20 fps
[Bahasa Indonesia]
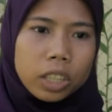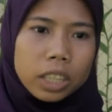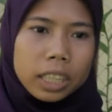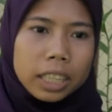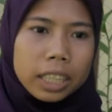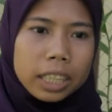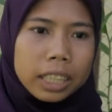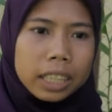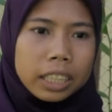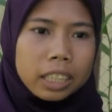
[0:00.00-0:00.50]

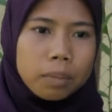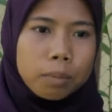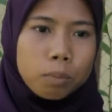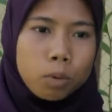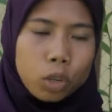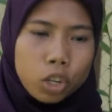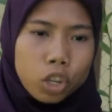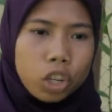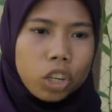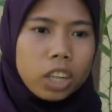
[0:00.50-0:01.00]

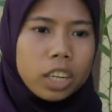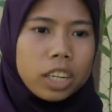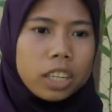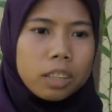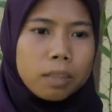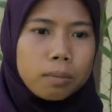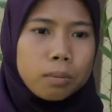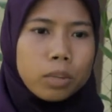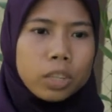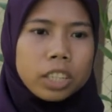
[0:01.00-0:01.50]
dijemur,
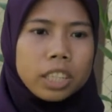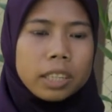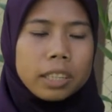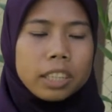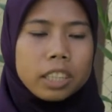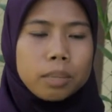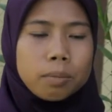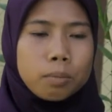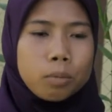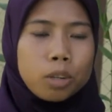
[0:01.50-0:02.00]
dijemur, siap
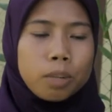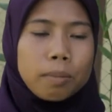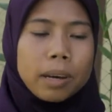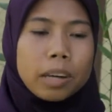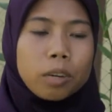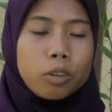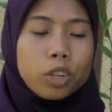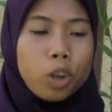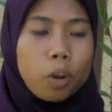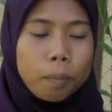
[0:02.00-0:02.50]
dijemur
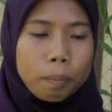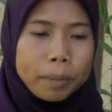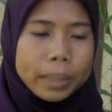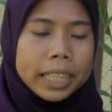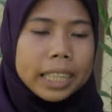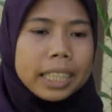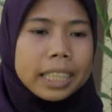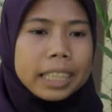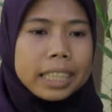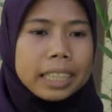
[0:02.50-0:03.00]
baru
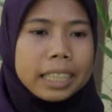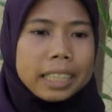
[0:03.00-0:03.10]
diopen.